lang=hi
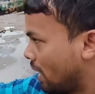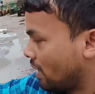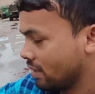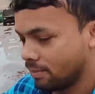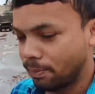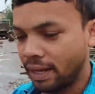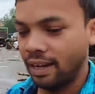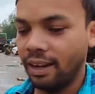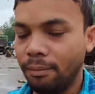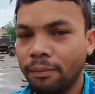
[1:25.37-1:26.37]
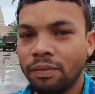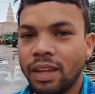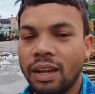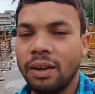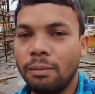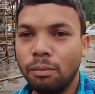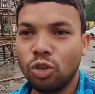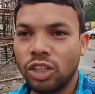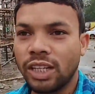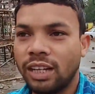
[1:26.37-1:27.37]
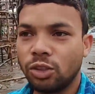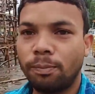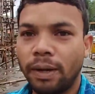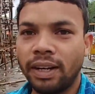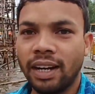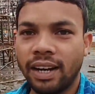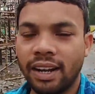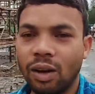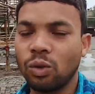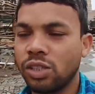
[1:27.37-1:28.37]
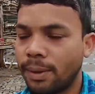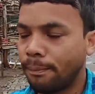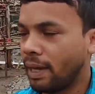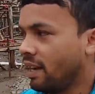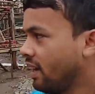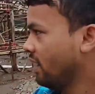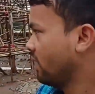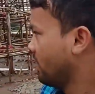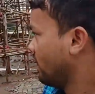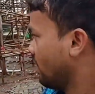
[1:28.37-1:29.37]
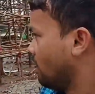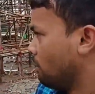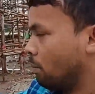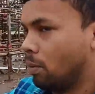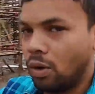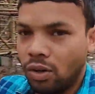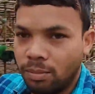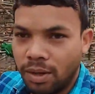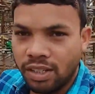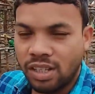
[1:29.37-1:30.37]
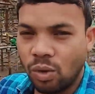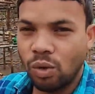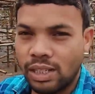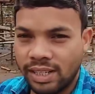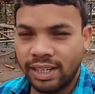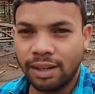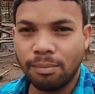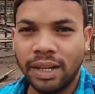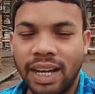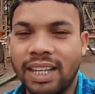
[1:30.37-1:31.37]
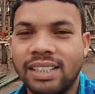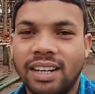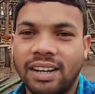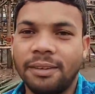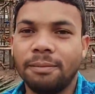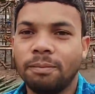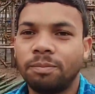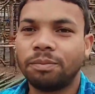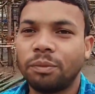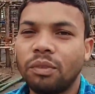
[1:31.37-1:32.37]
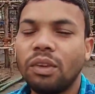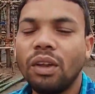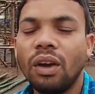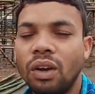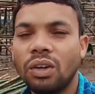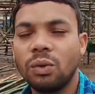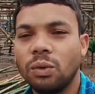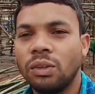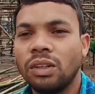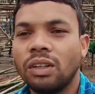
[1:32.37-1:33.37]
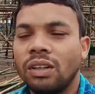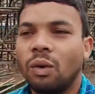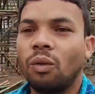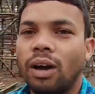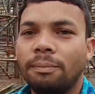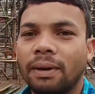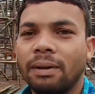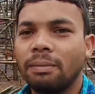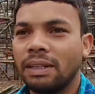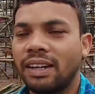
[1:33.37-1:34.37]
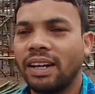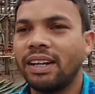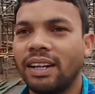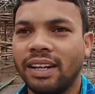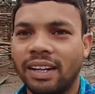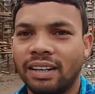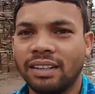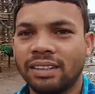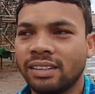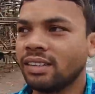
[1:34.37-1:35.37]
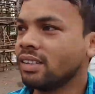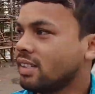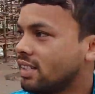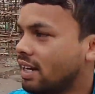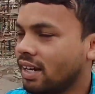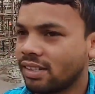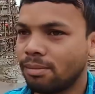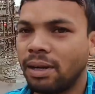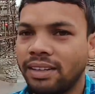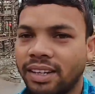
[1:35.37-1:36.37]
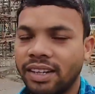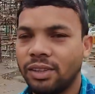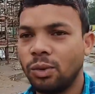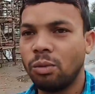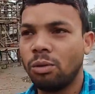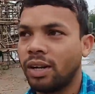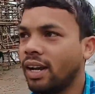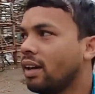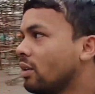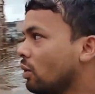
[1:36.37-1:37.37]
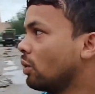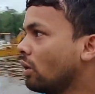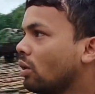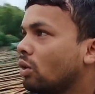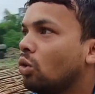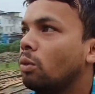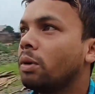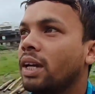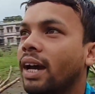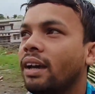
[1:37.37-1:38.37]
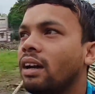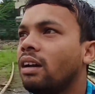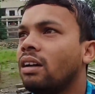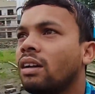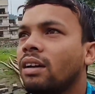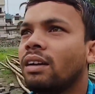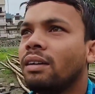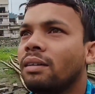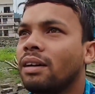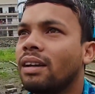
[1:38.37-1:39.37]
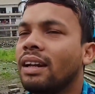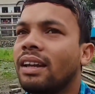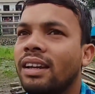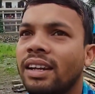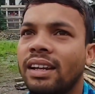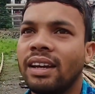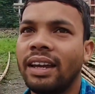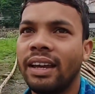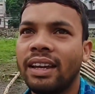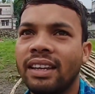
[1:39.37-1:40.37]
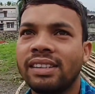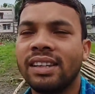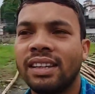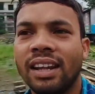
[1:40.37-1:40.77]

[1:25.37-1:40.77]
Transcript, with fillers: पहले मूर्ति का जो पंडल रहेगा उससे पहले बहुत बड़ा सा गोल सा ये बनाया जा रहा है और वहाँ पर पता नहीं एक से एक से बात की है तो वो बोल रहा है गोल गोल घूम के आएगा लेकिन ये है कि इस